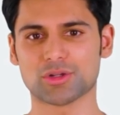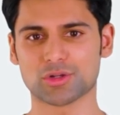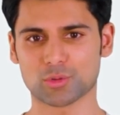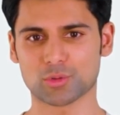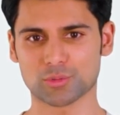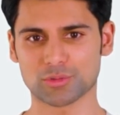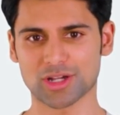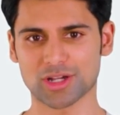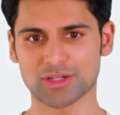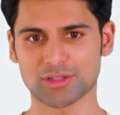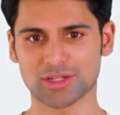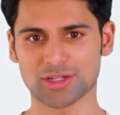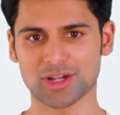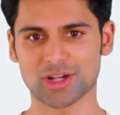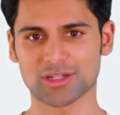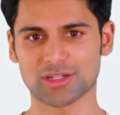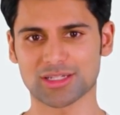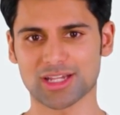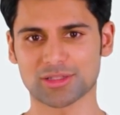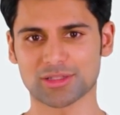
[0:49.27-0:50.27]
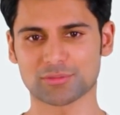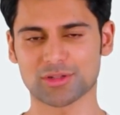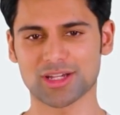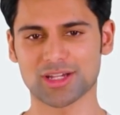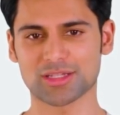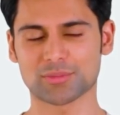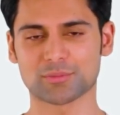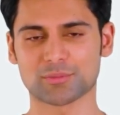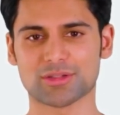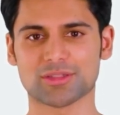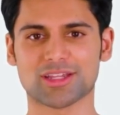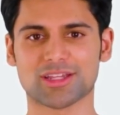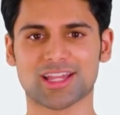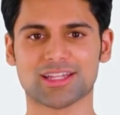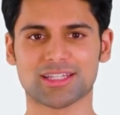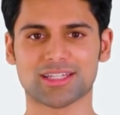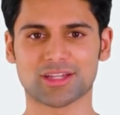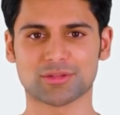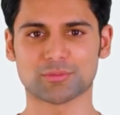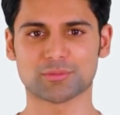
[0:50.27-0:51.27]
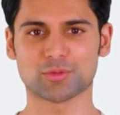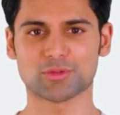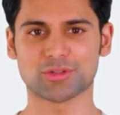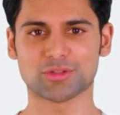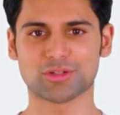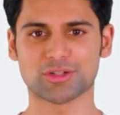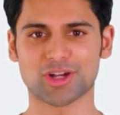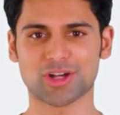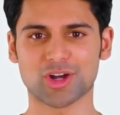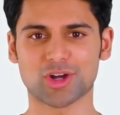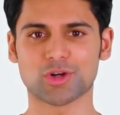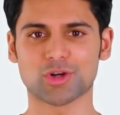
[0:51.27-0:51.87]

zusätzliches Investment tätigen musst.